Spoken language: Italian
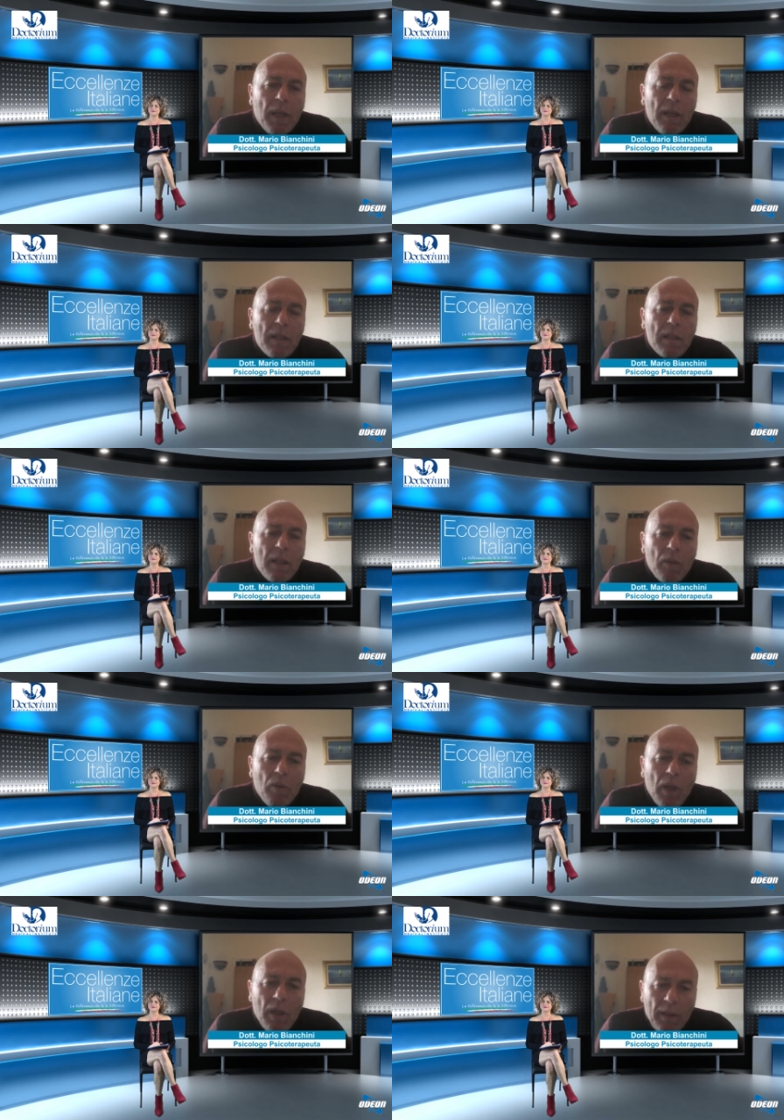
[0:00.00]
che ne
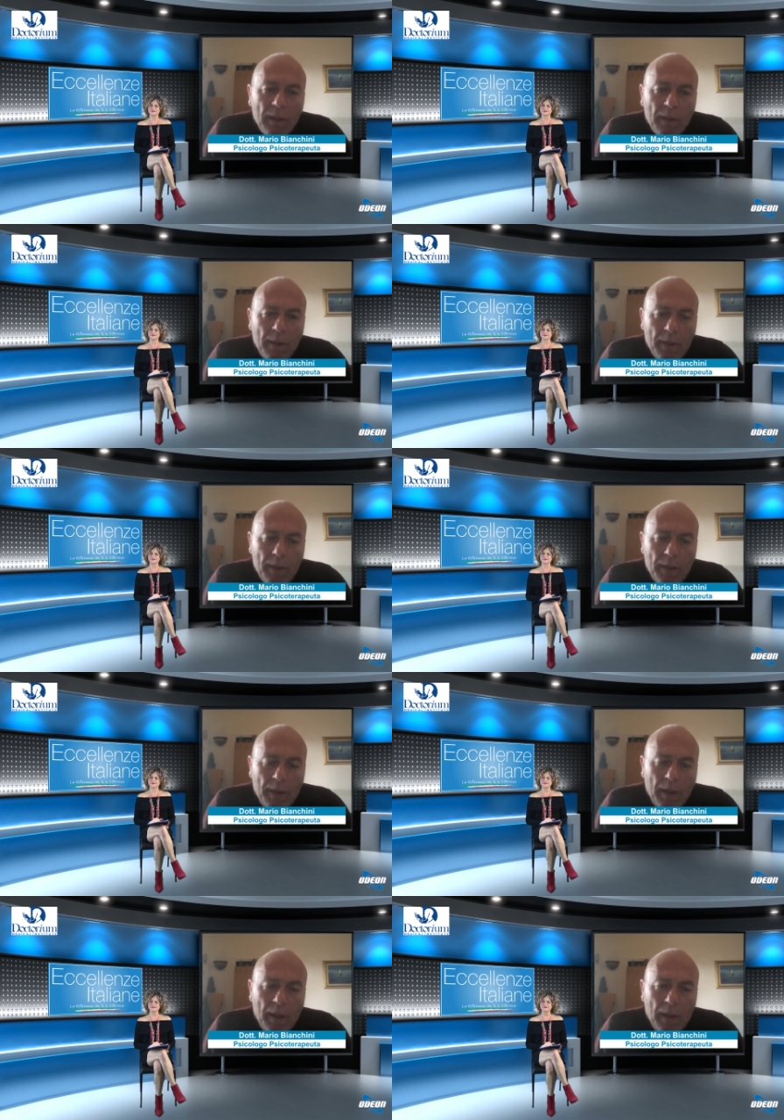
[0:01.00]
segue,
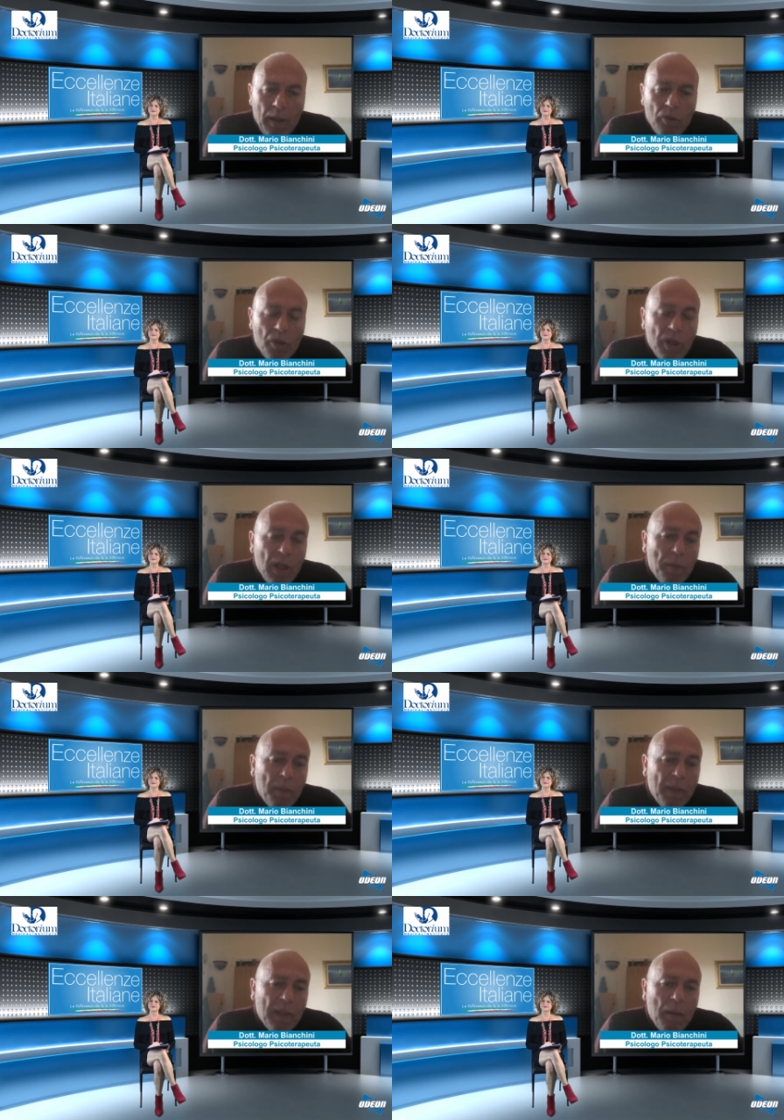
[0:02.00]
eh, riuscire a
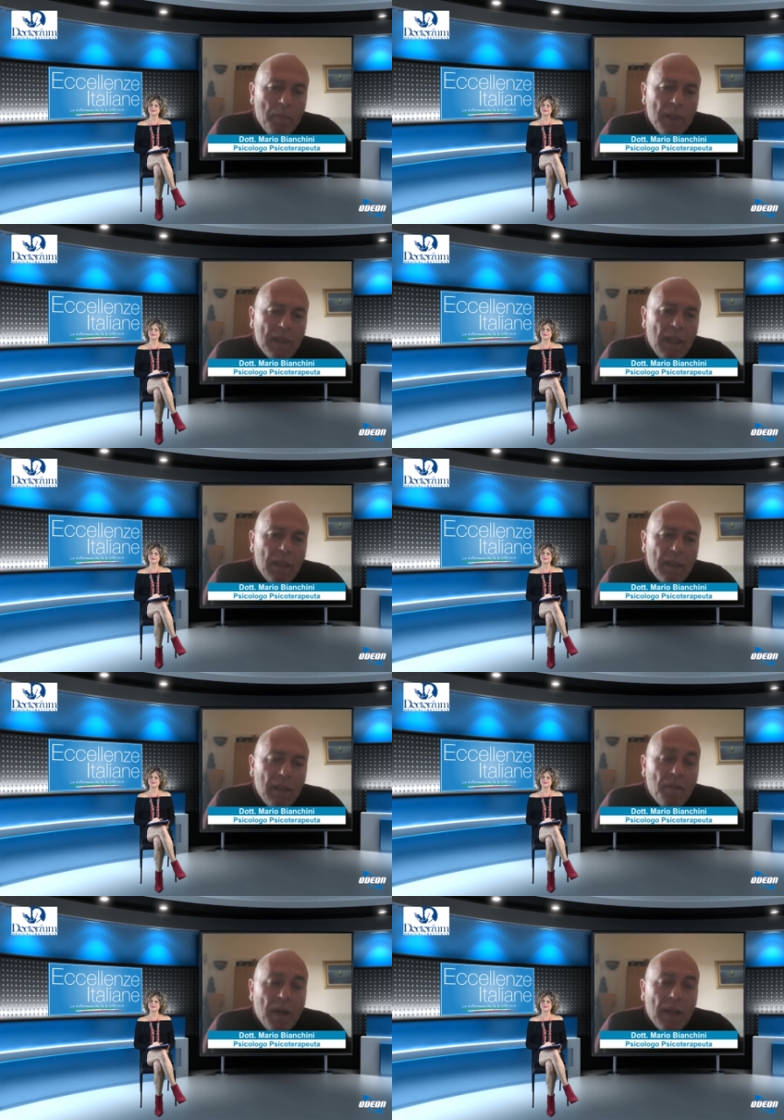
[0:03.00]
permettere al paziente
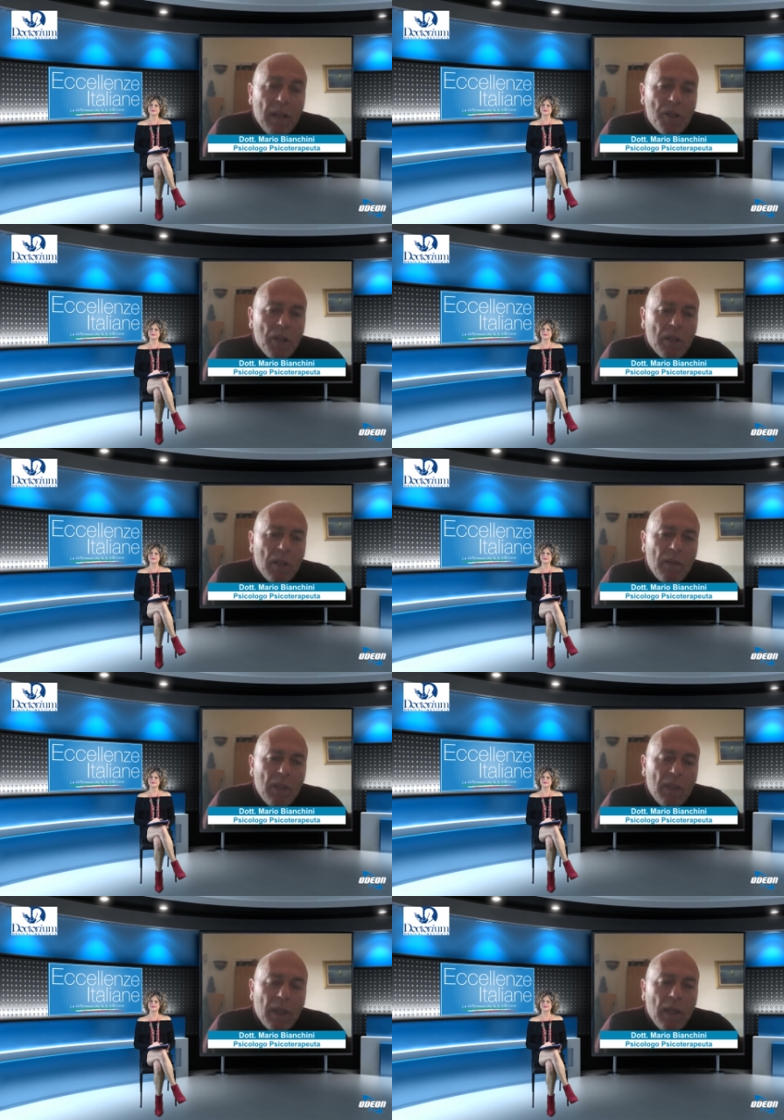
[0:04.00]
di fare delle scelte di
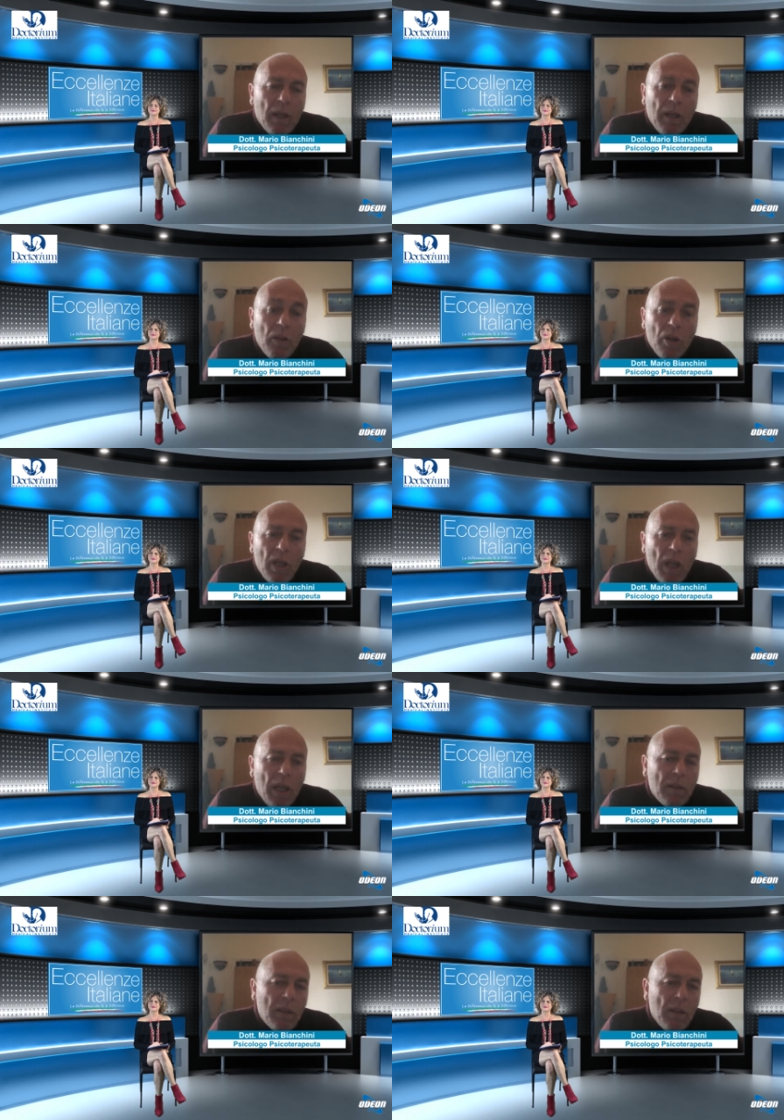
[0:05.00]
vita che
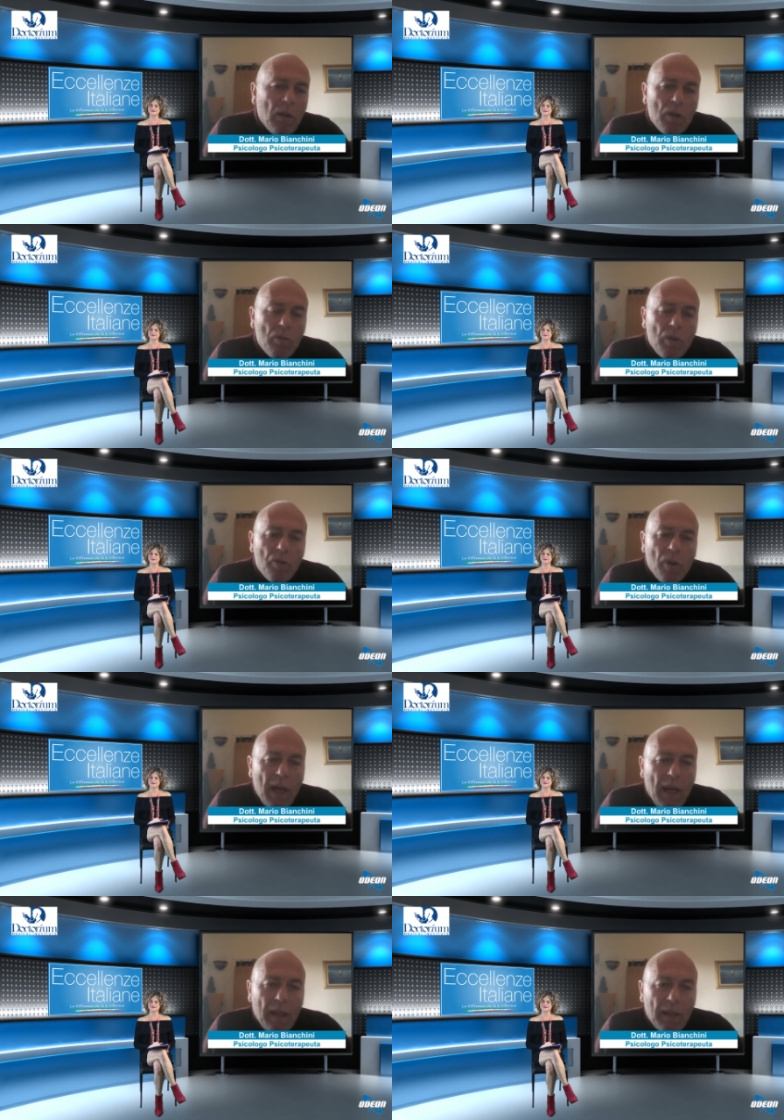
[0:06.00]
riorientino la sua
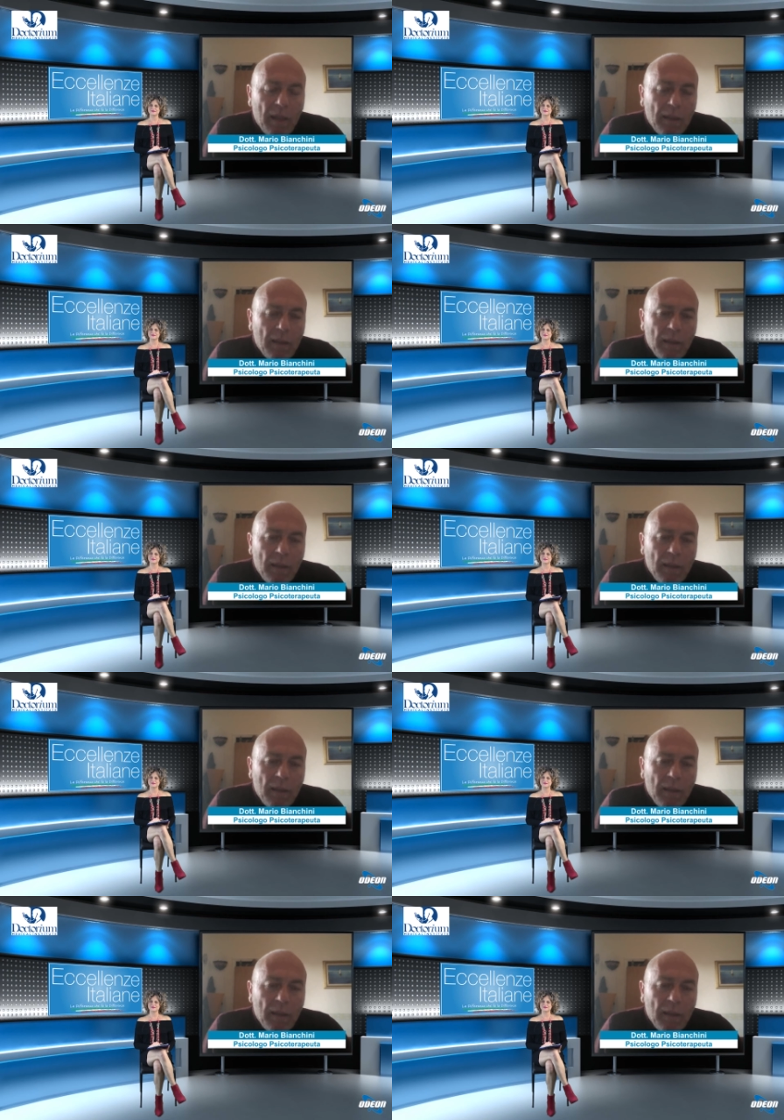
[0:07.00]
giornata